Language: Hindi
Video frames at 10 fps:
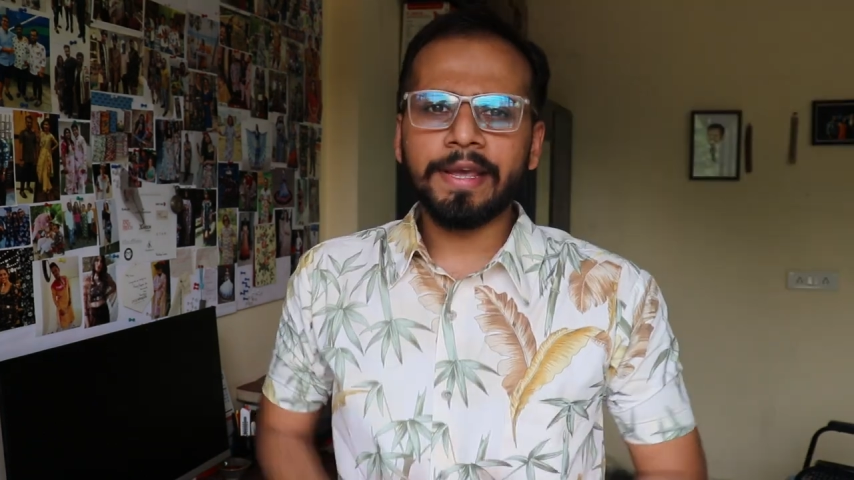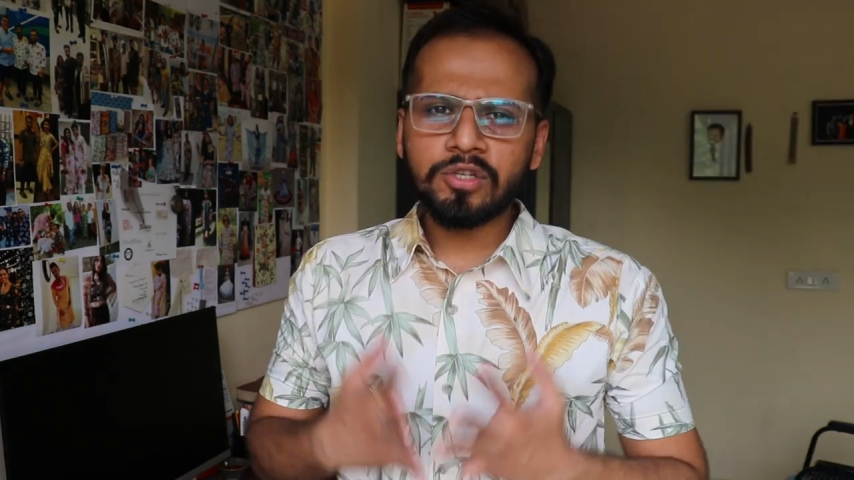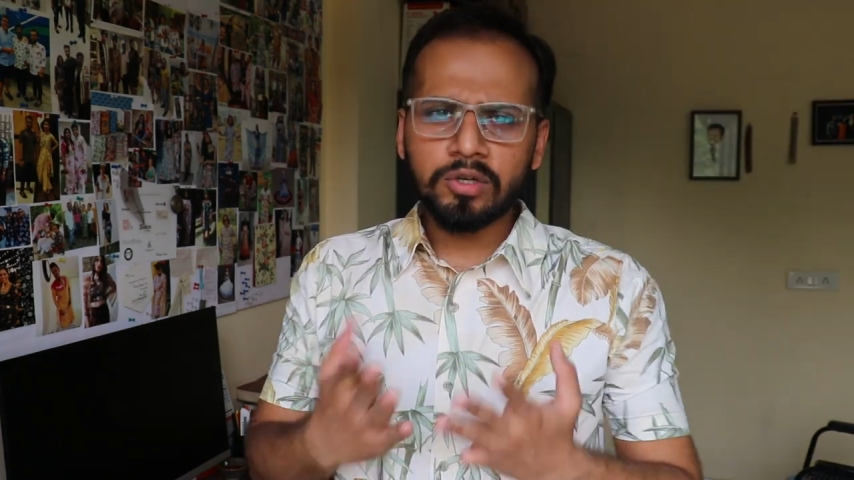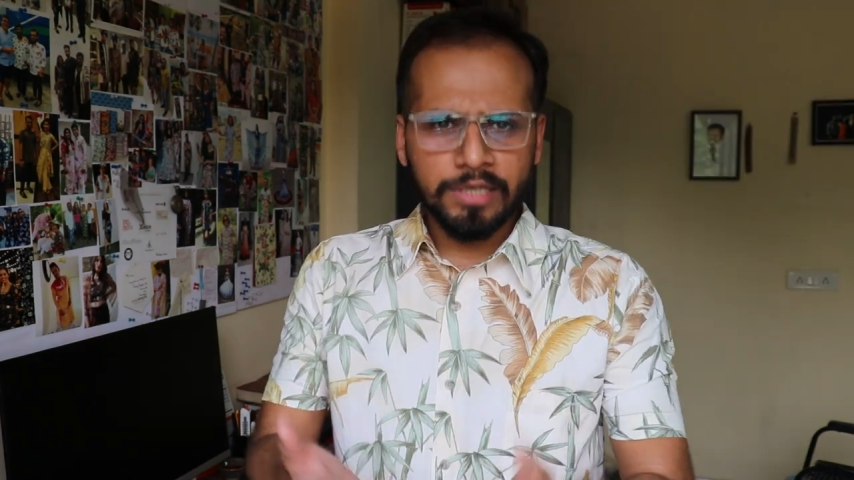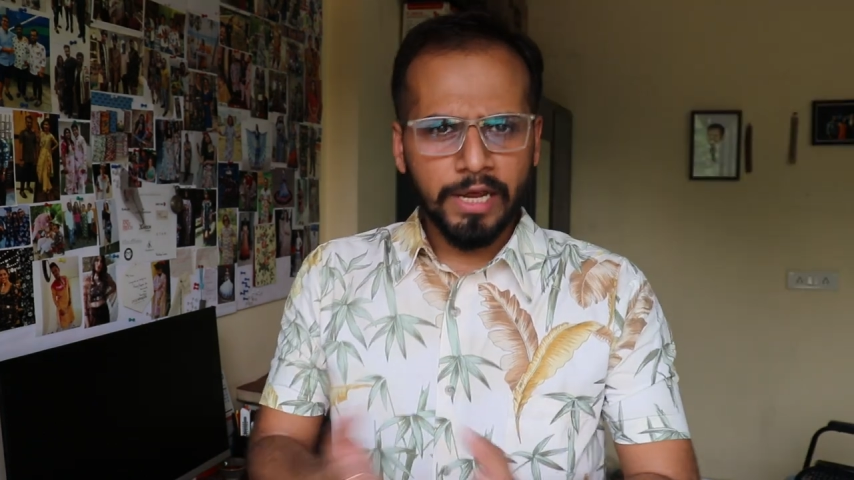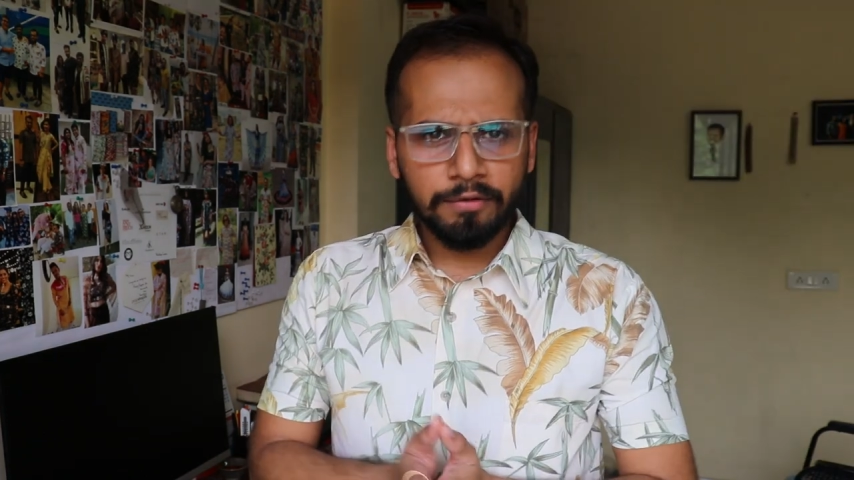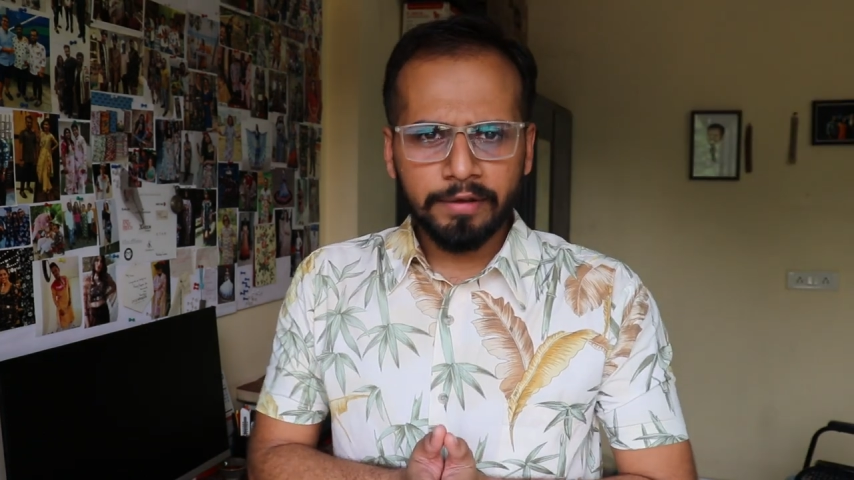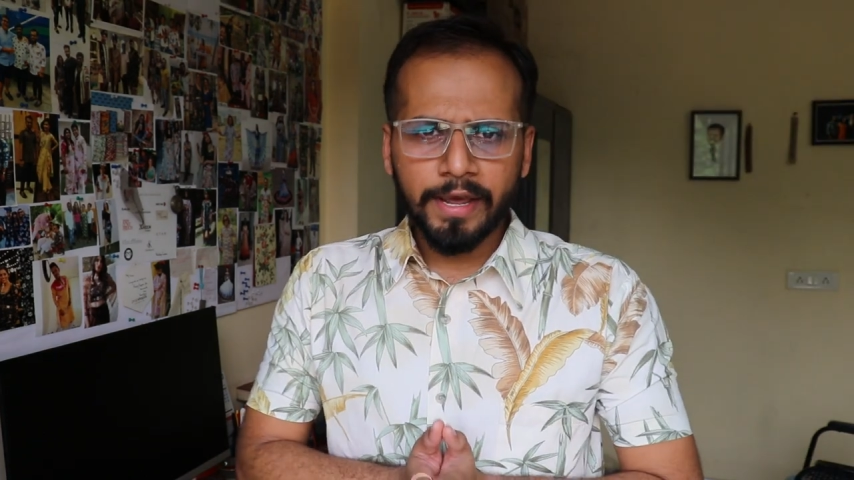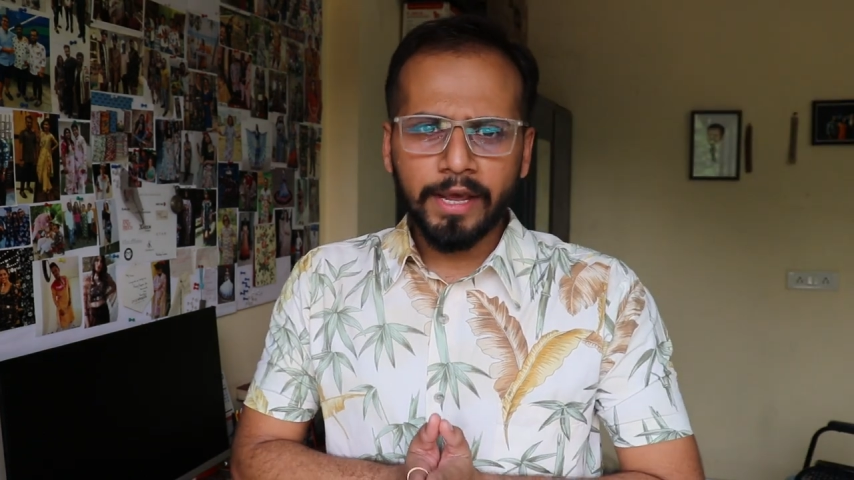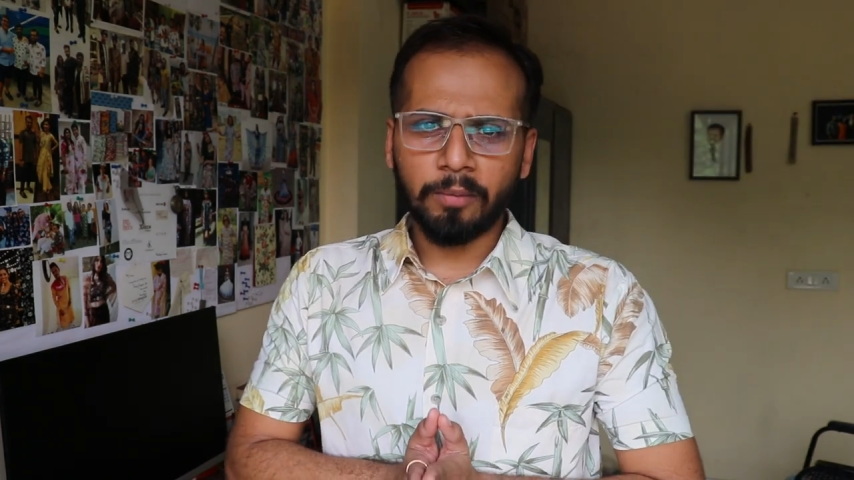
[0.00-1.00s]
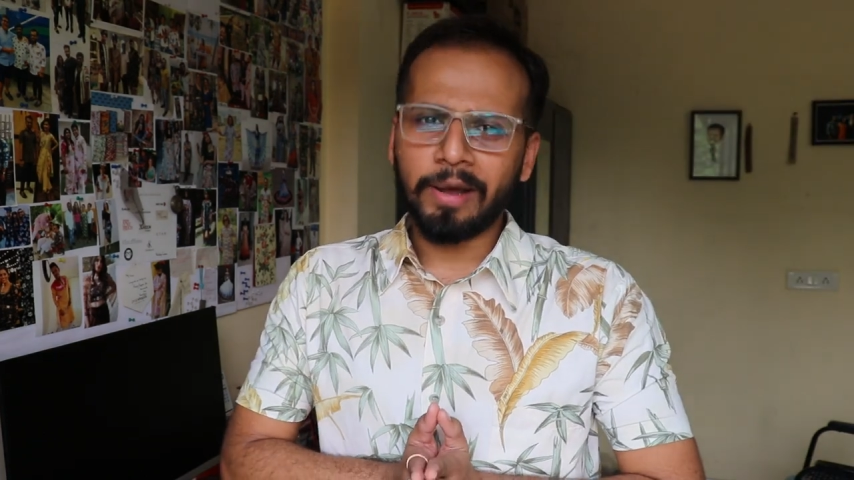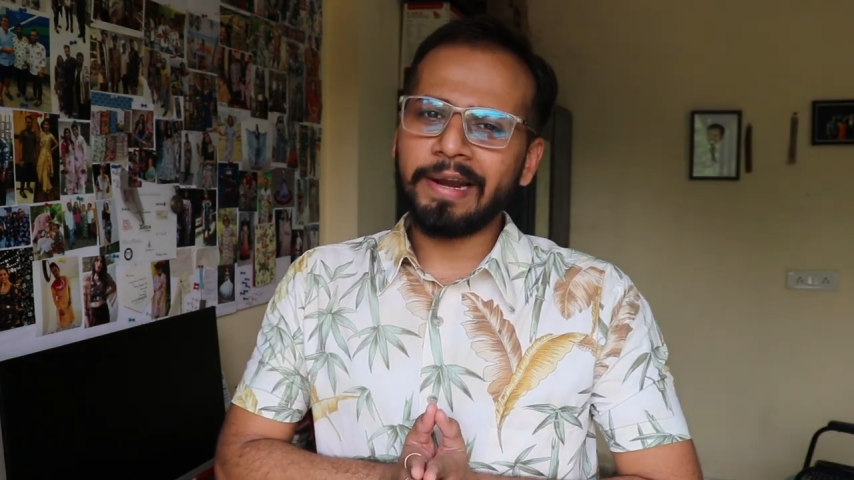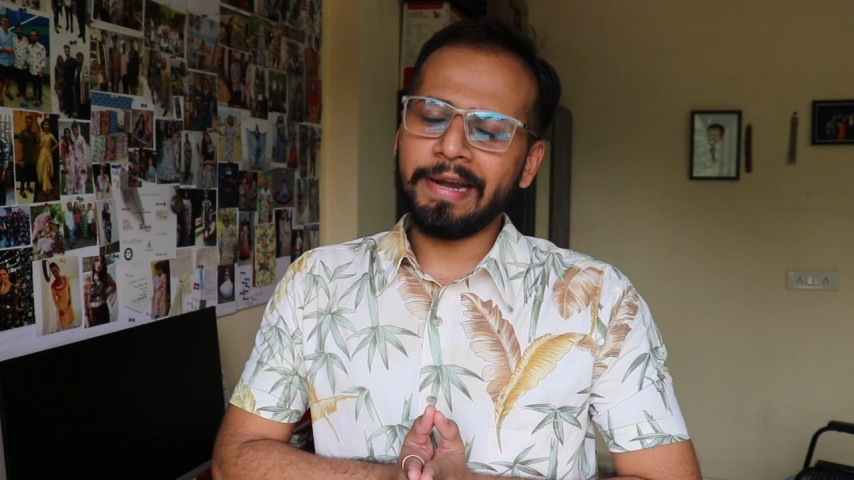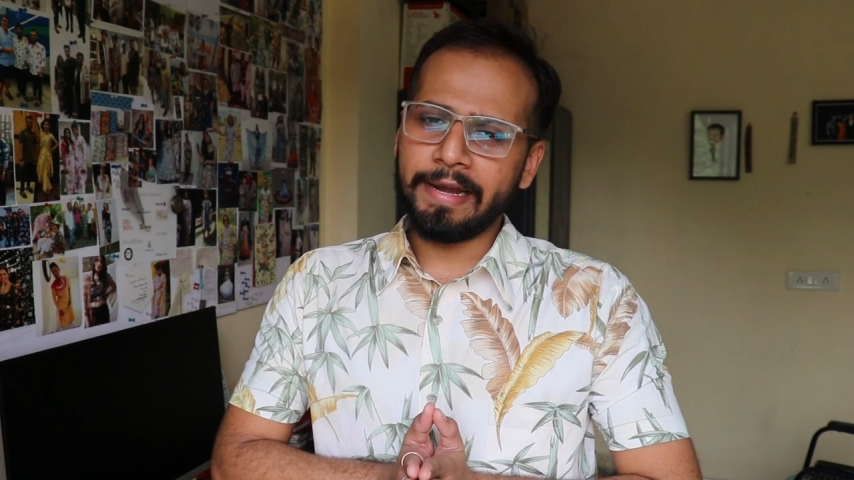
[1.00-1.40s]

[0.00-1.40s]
ये जो भी है हमारे